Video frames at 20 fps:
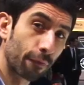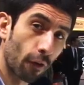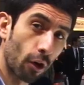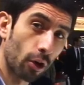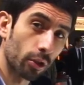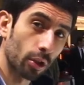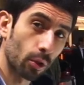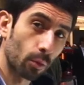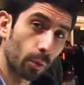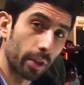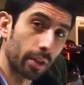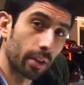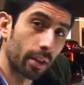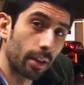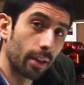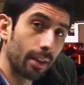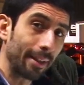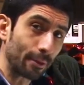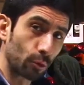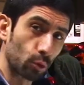Ford,
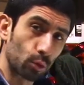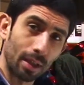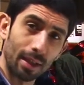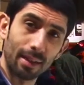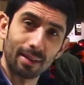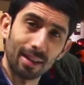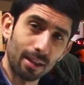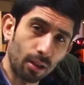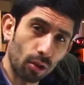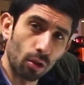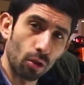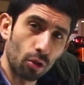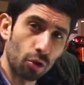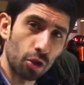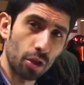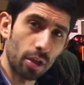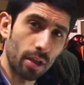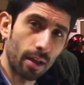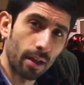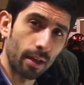quindi tutte le
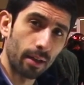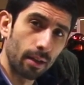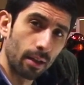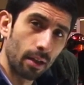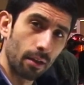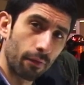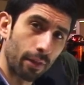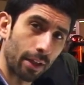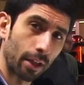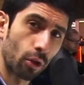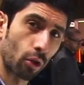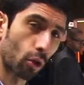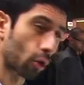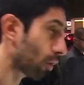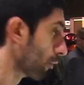tecnologie vengono